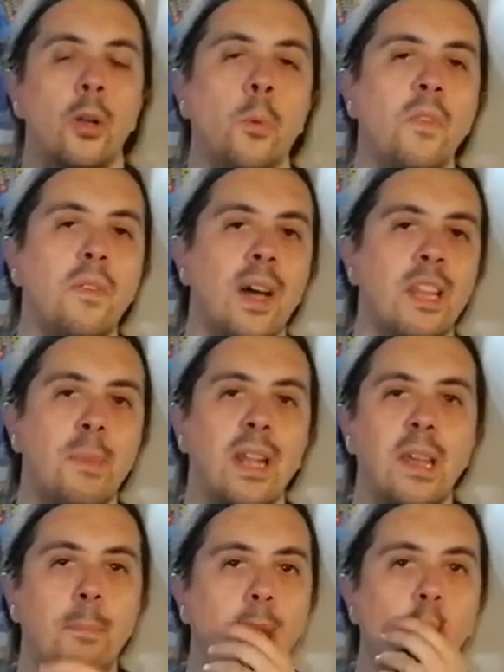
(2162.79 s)
non vi fate
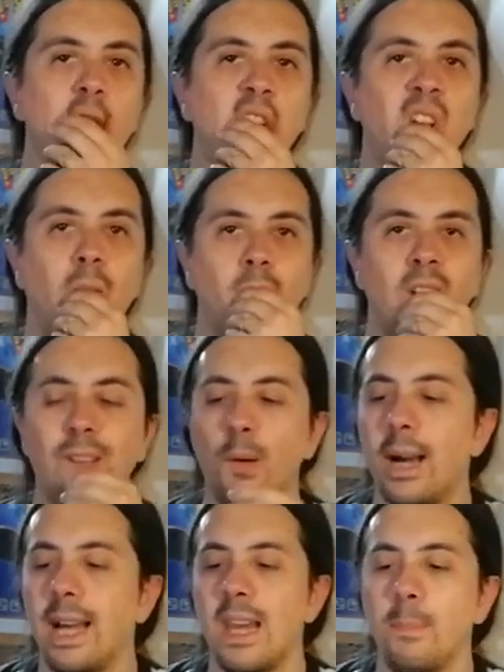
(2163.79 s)
mettere paura del video,
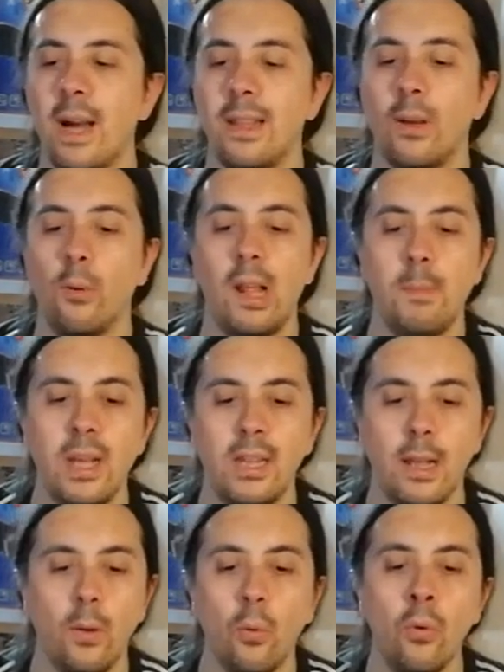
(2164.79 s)
magari
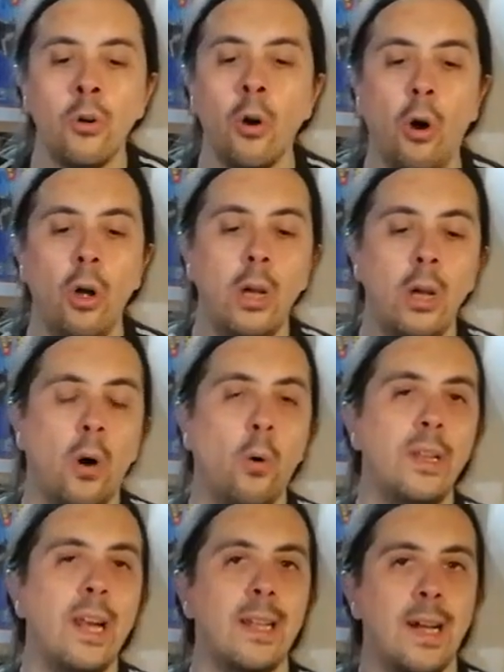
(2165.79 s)
particolarmente lungo o
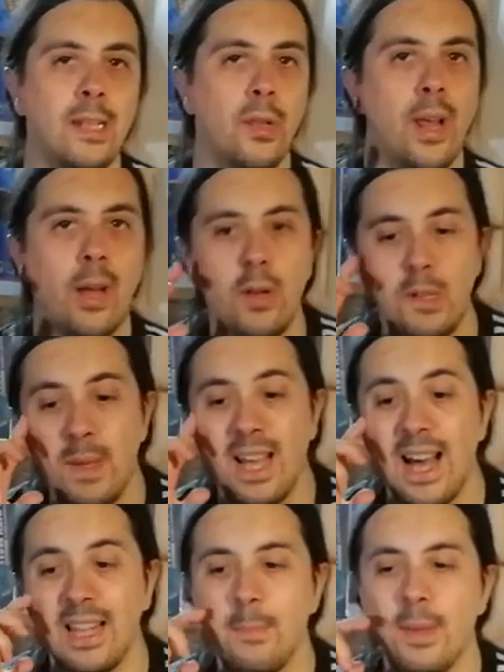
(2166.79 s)
delle tante regole
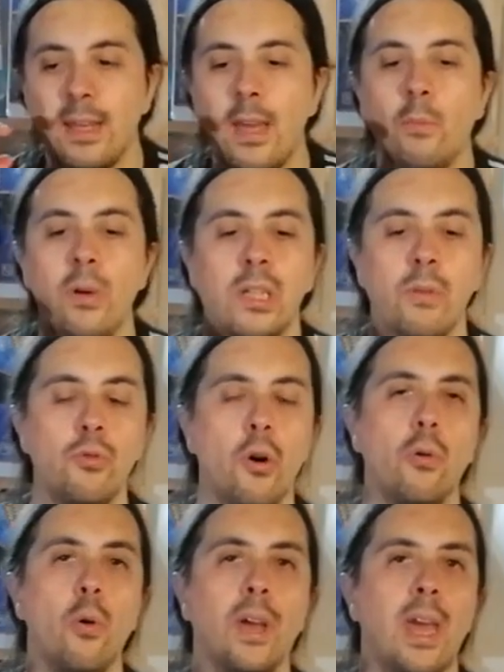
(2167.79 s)
spiegate, perché questo è un
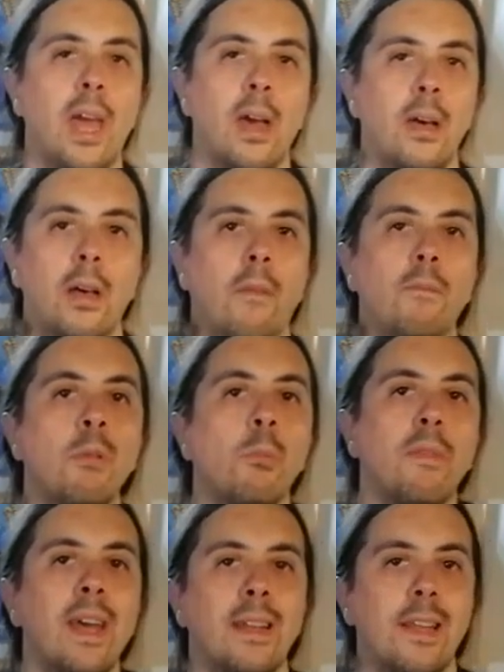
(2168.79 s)
gioco che vi
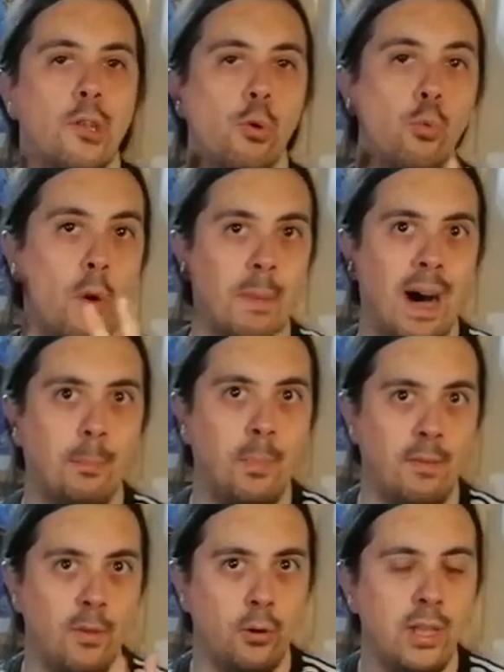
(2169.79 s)
muovete su due
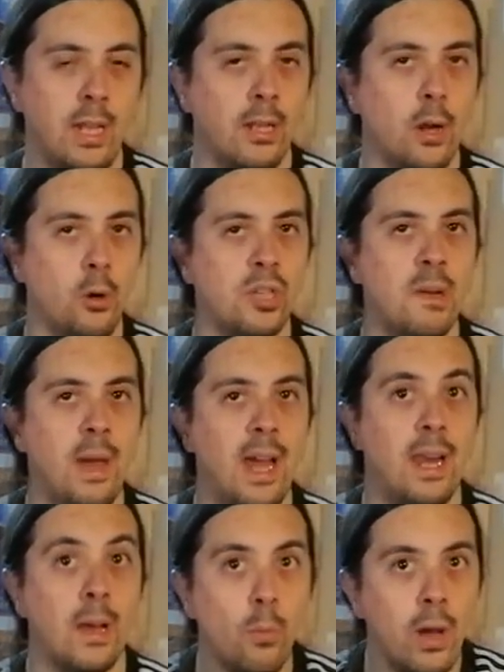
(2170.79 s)
mappe, ve l'ho detto, la cosa
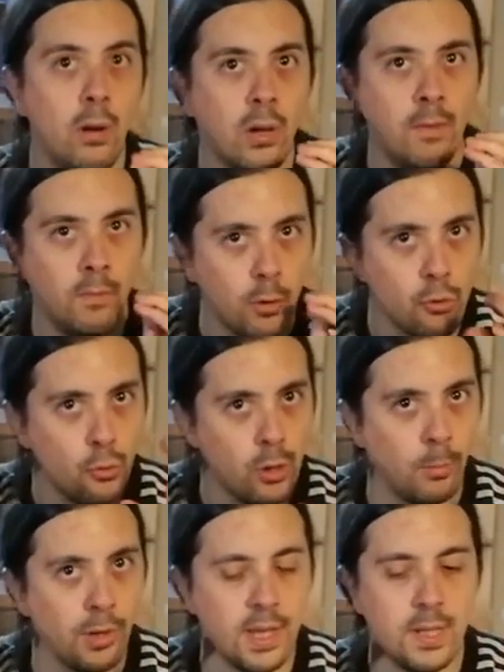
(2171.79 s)
bella è quello che ve lo
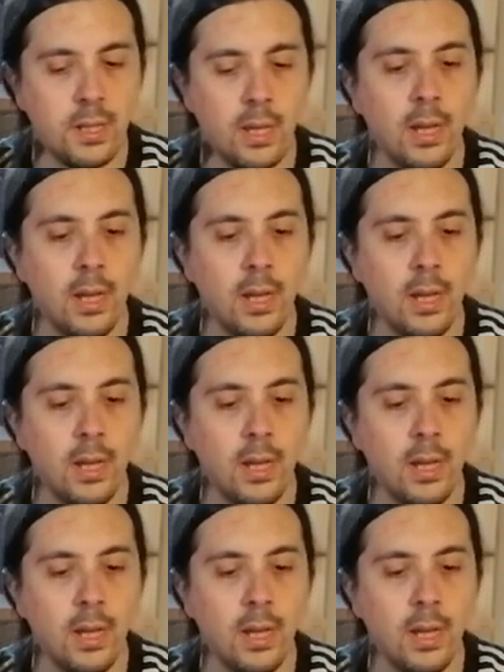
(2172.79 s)
giuro morissi,